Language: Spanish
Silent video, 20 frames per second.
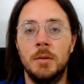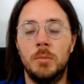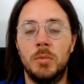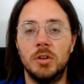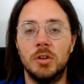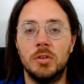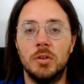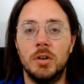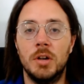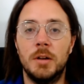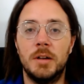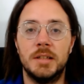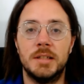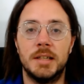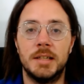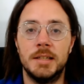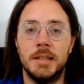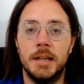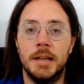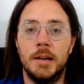Por otro lado,
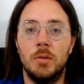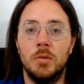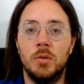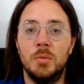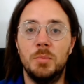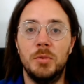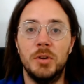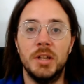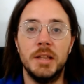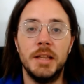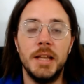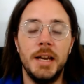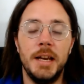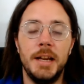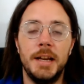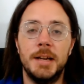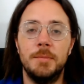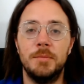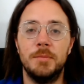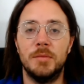vas a acceder a un grupo de
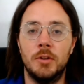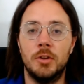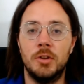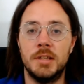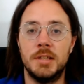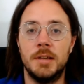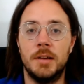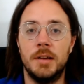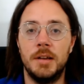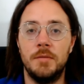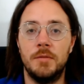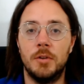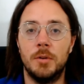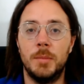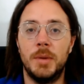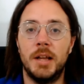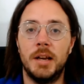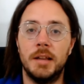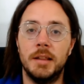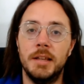Telegram donde se van a
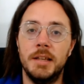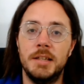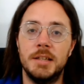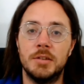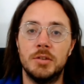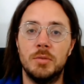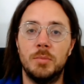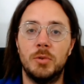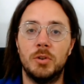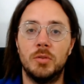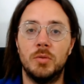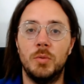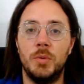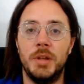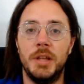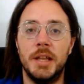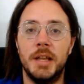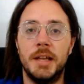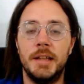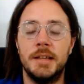informar dichas
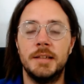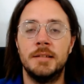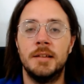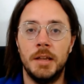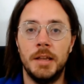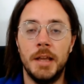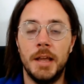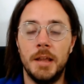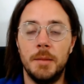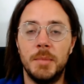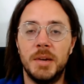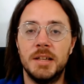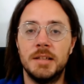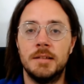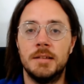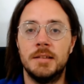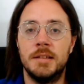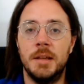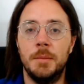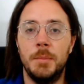oportunidades y
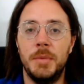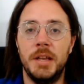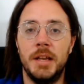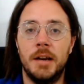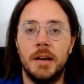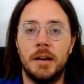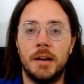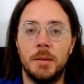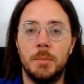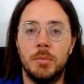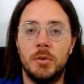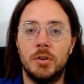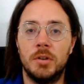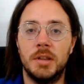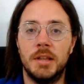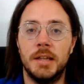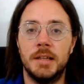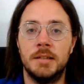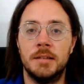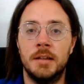además se envían
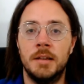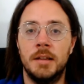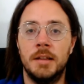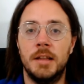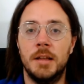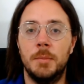reportes